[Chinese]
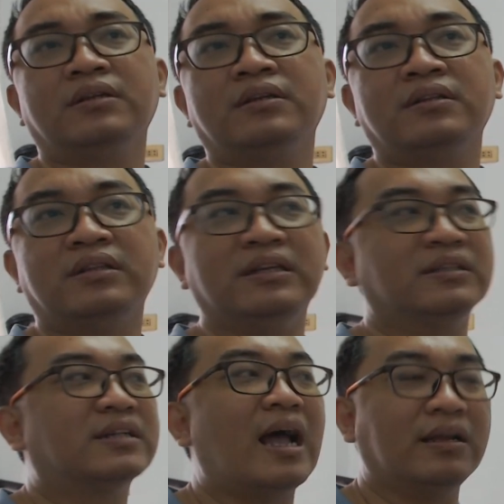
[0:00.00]
你
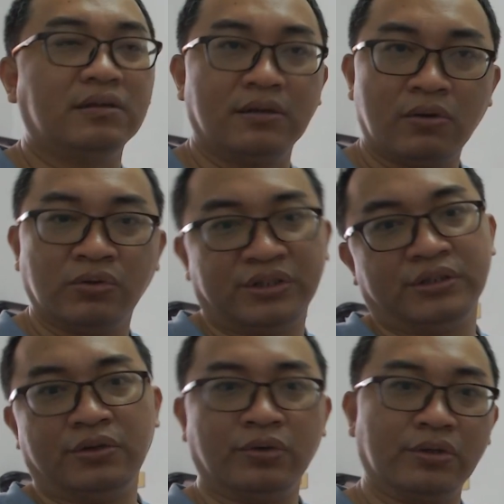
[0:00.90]
才能够使
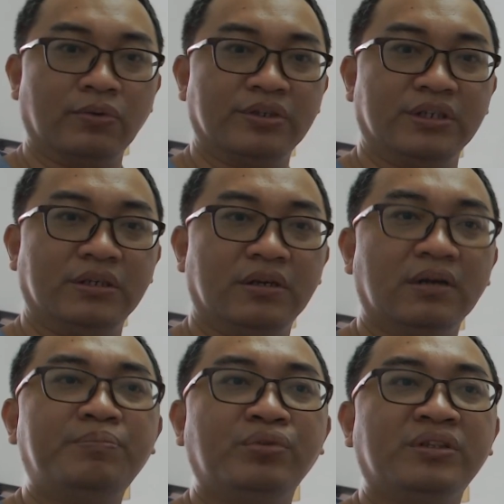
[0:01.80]
用的东西，而
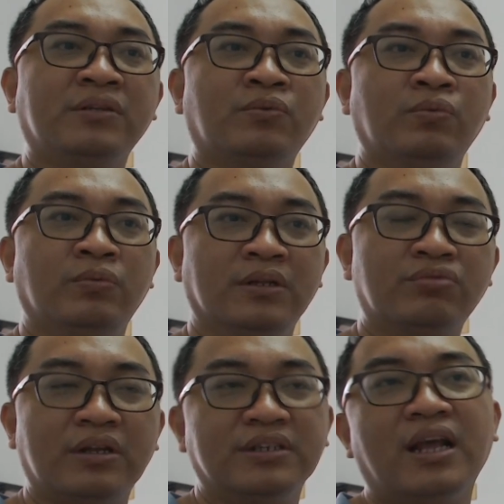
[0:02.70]
不是古人
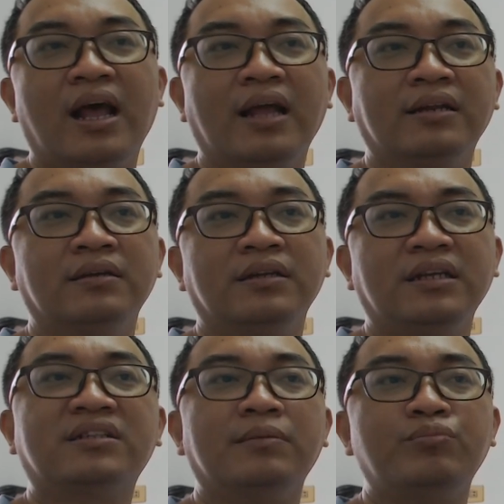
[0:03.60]
传下来的一
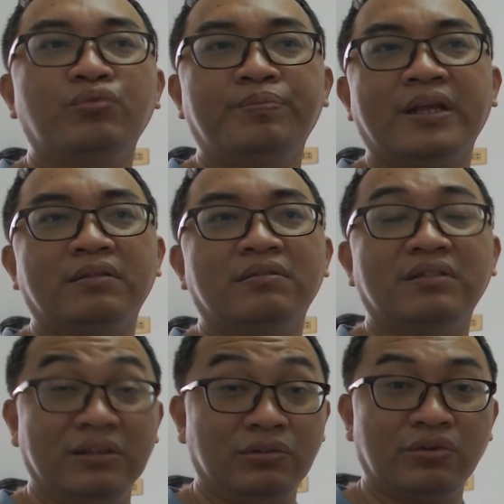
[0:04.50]
成不变，
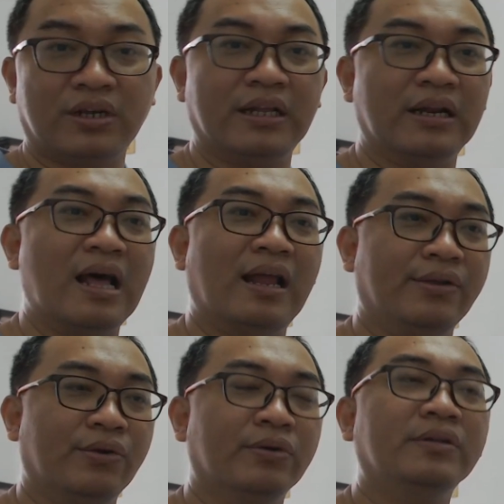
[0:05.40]
你就可以拿来
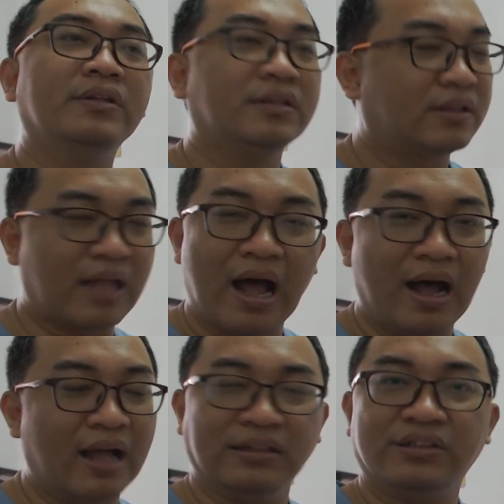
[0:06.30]
用。答
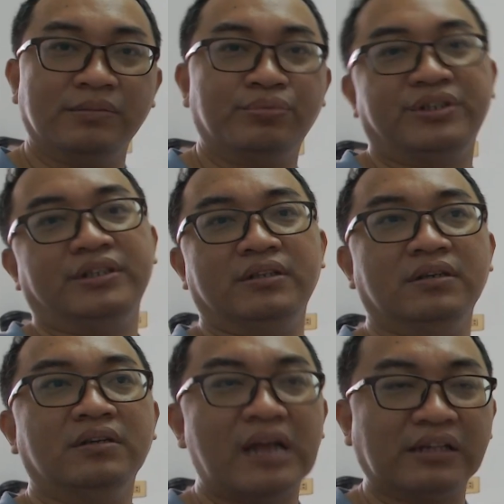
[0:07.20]
案是不行的，
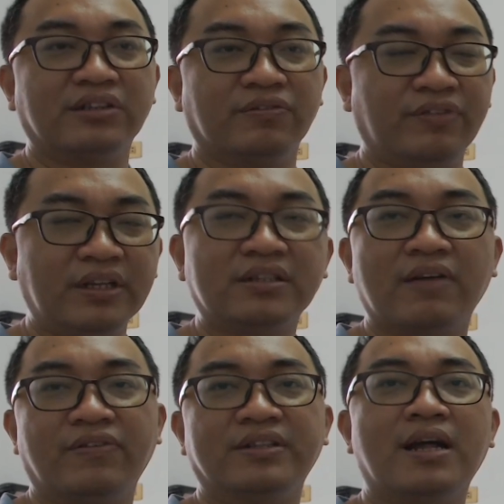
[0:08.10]
那是非常
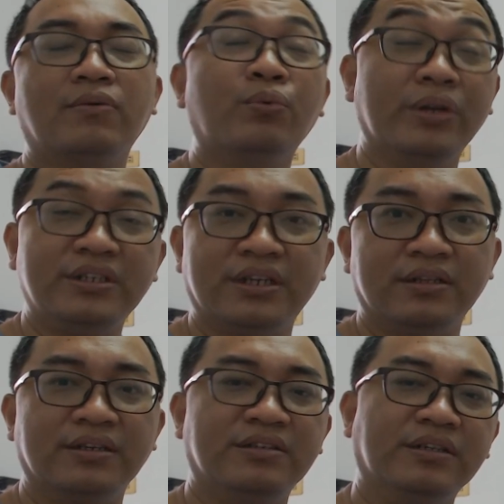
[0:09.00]
非常危险的
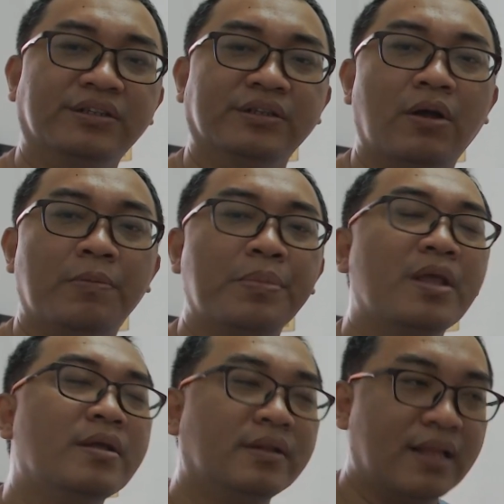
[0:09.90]
一件事哈。
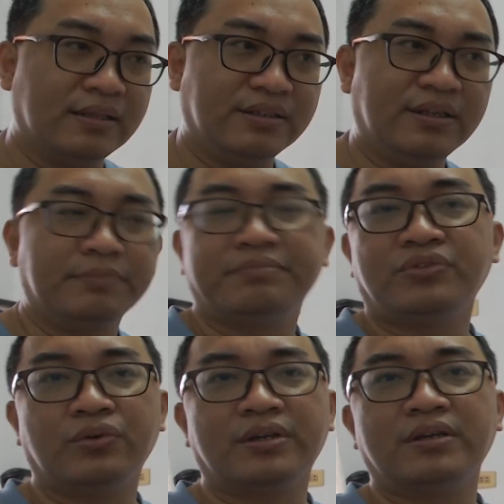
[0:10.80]
那今天
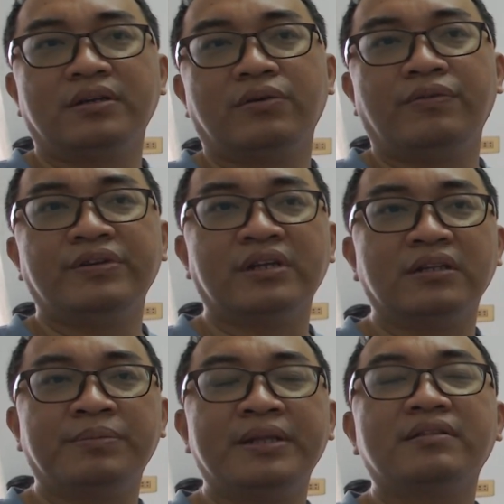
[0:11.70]
就跟各位分享到
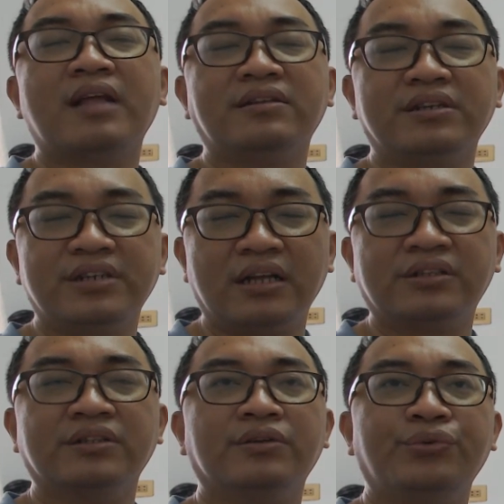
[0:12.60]
这边，大家下一
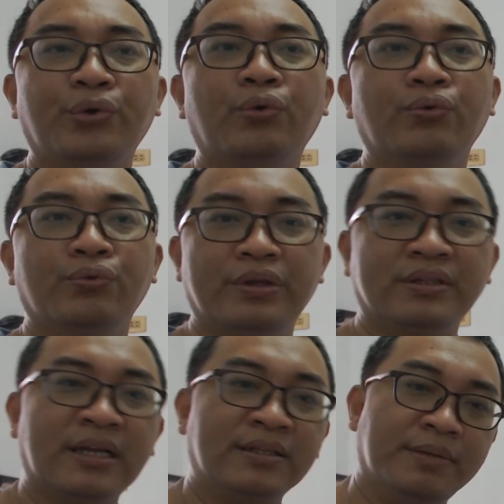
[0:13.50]
次有缘
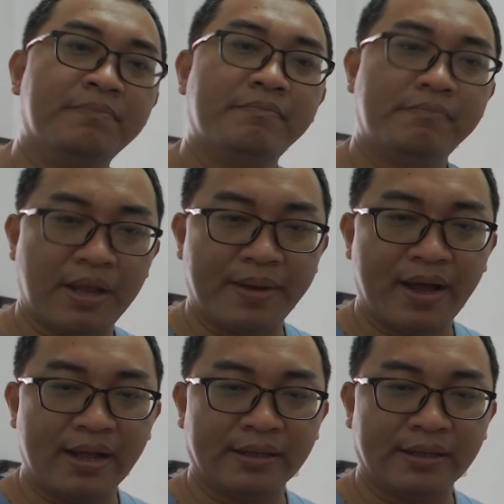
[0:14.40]
再见，拜拜。